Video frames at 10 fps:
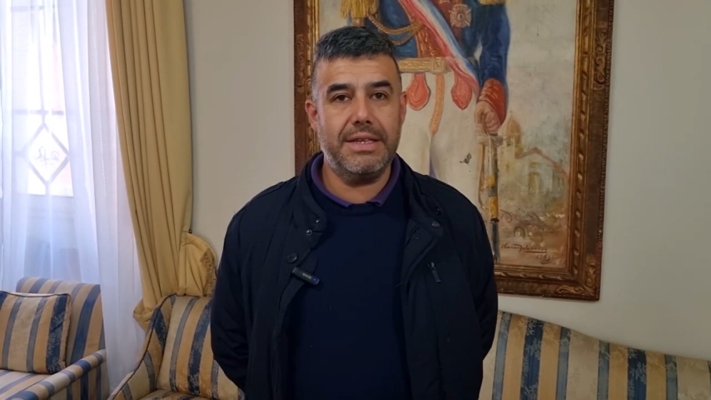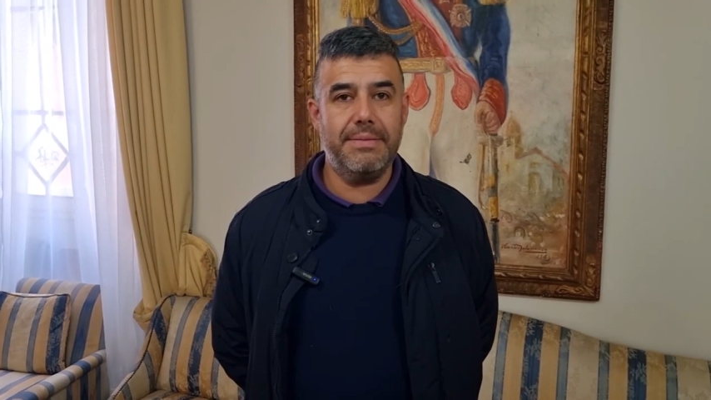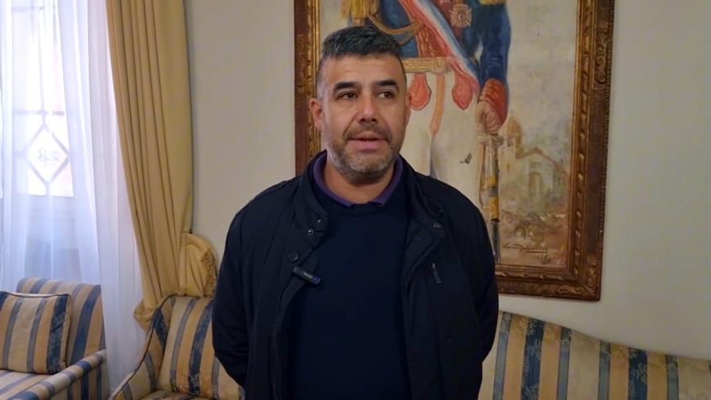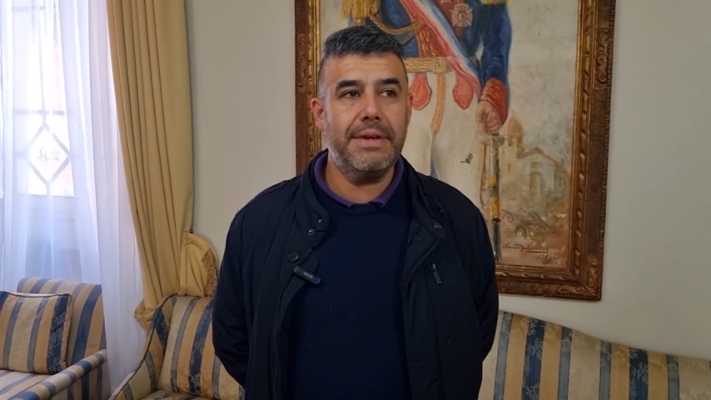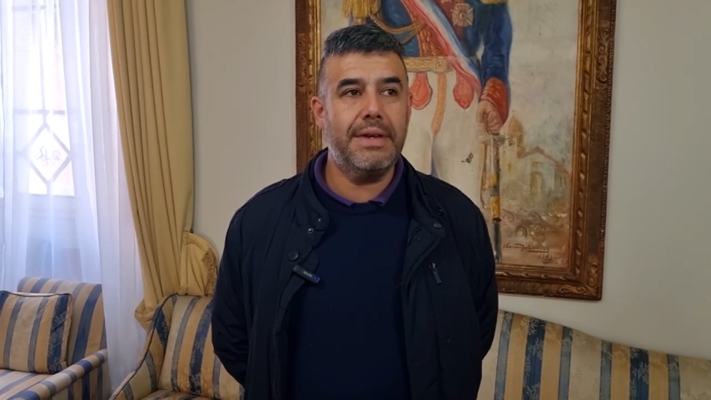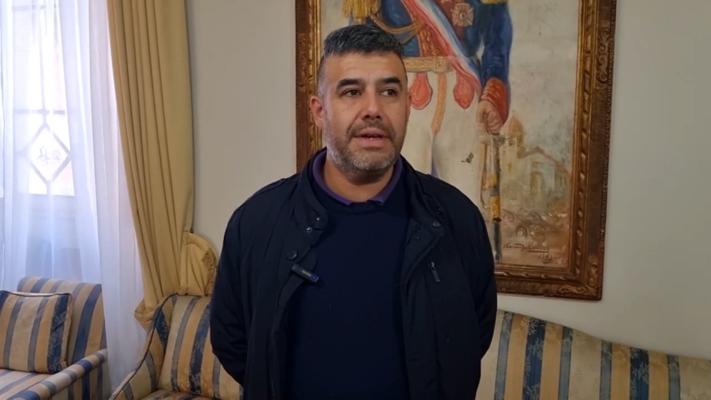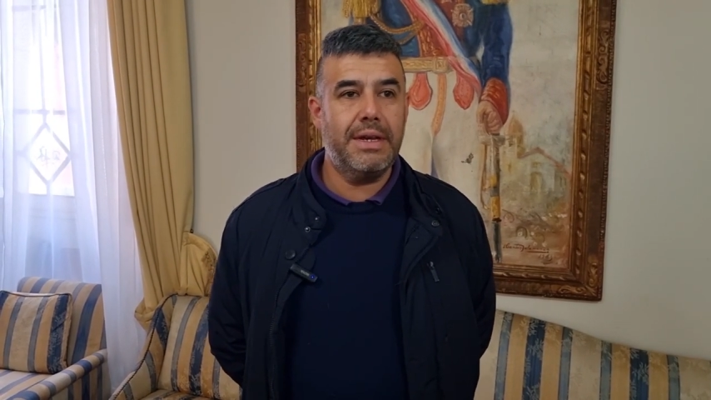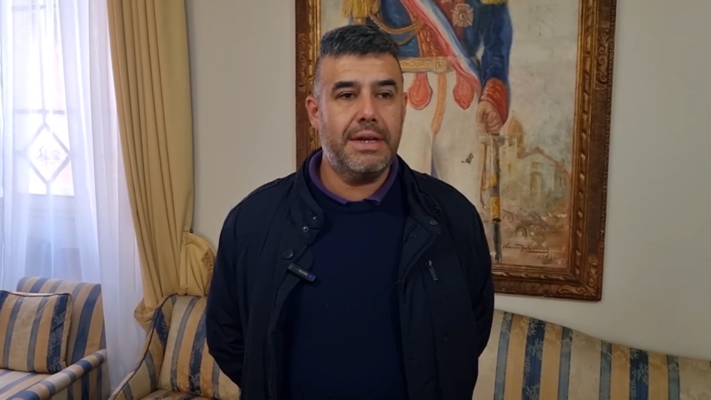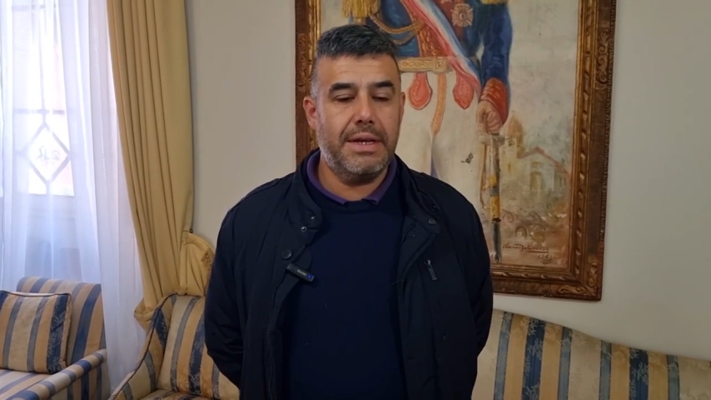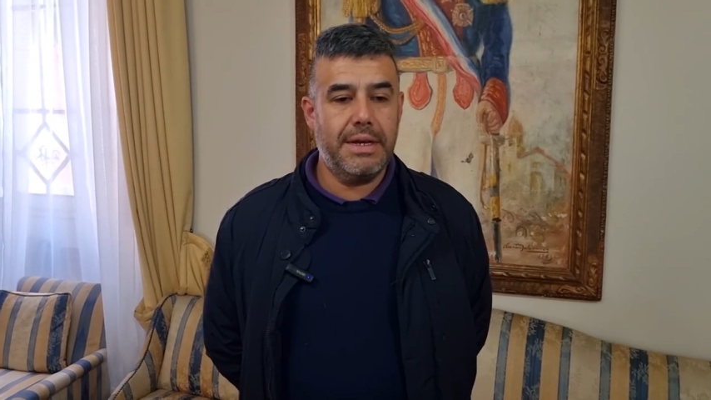décimas.
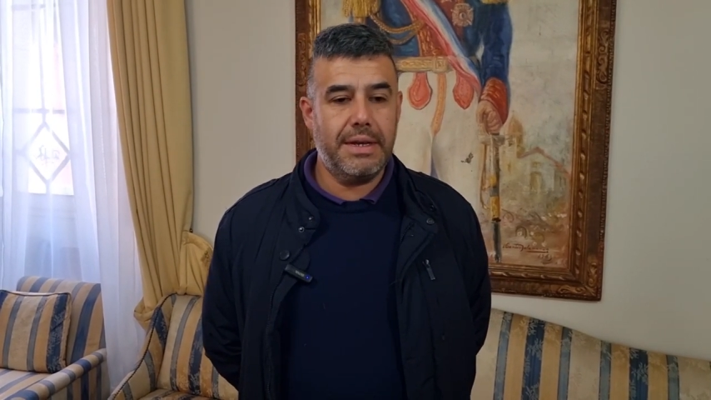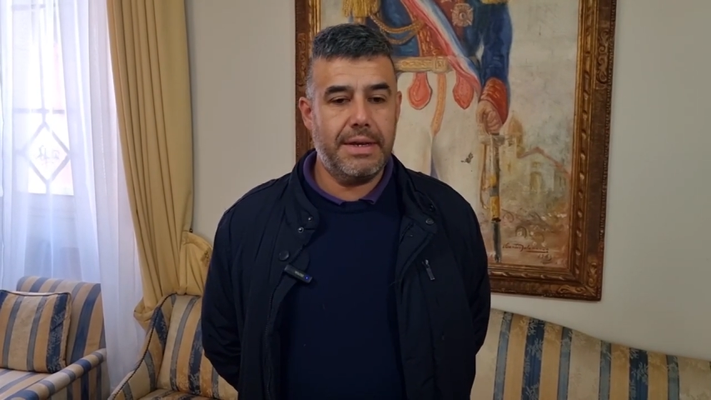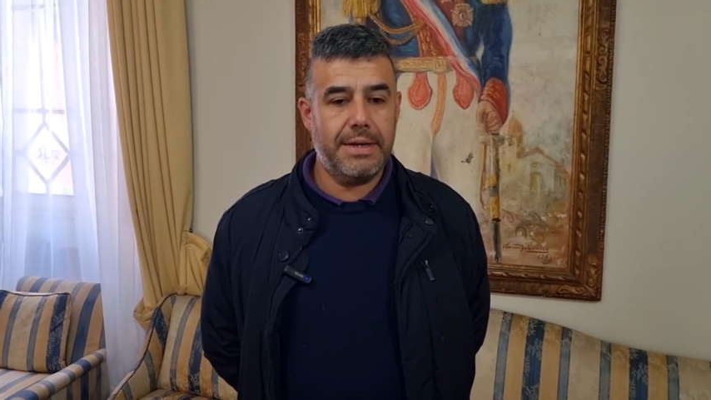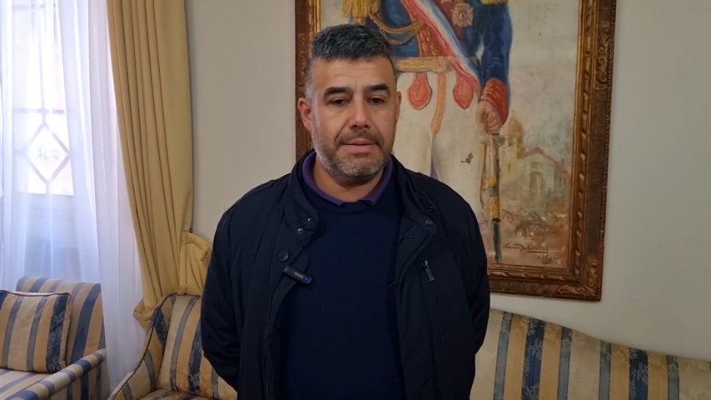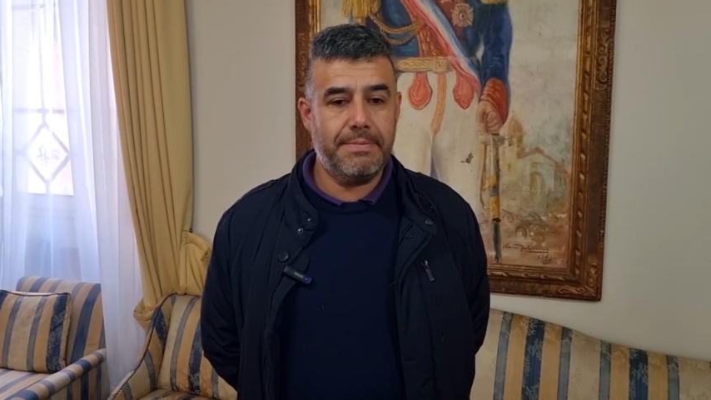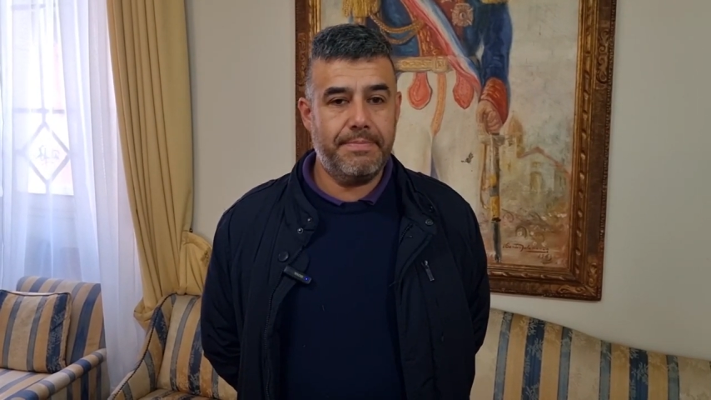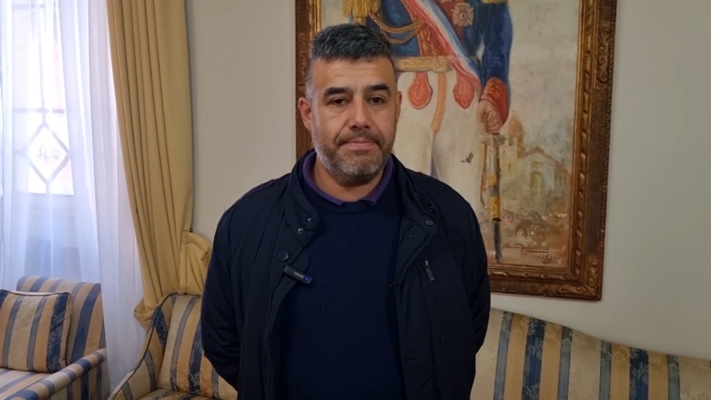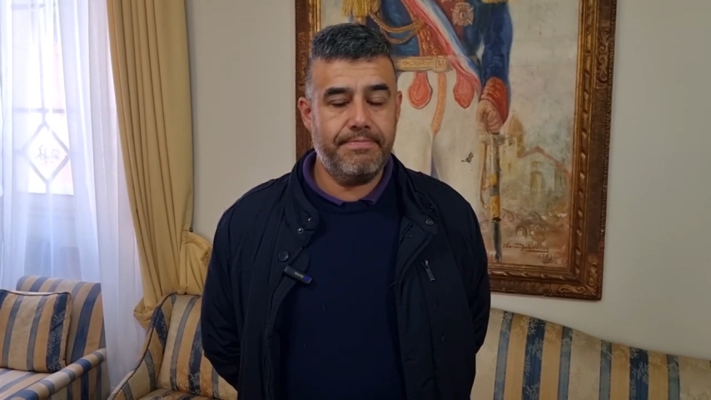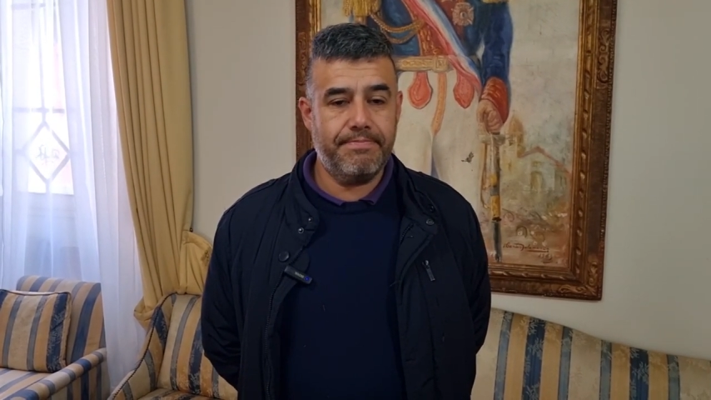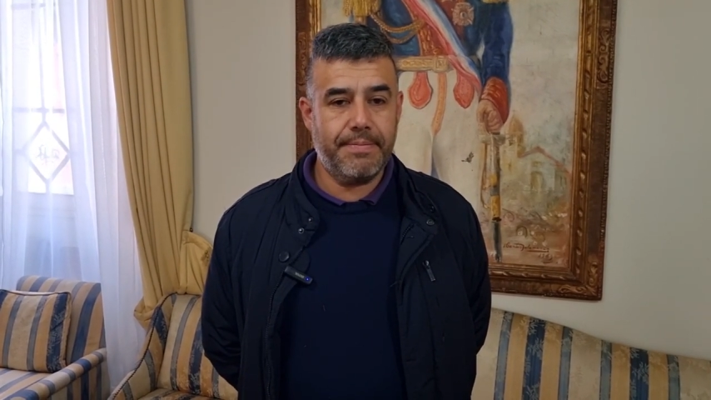
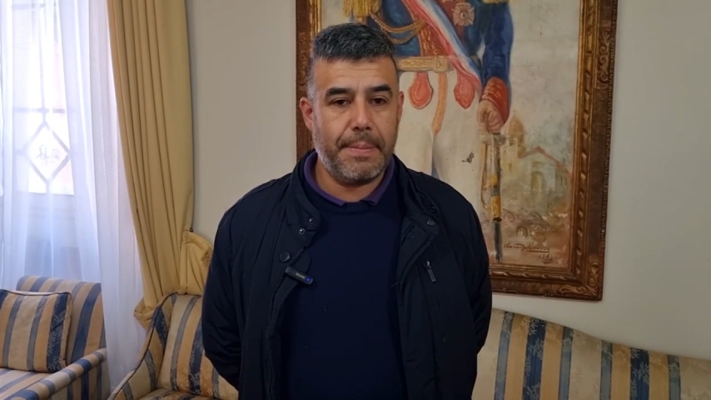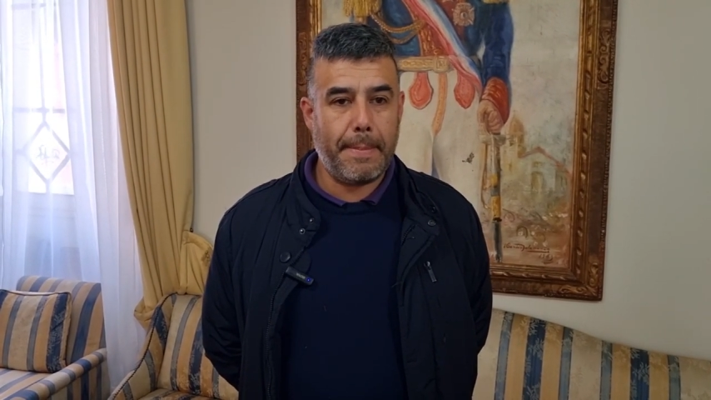Em,